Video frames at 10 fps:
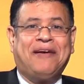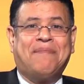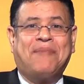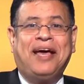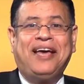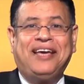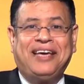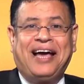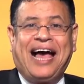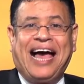ما
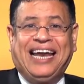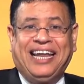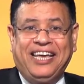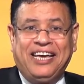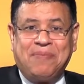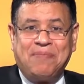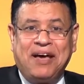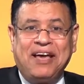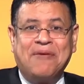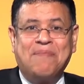هي
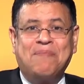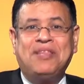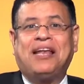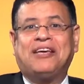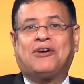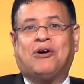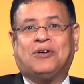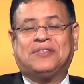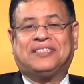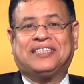الحكمه من الاجهاض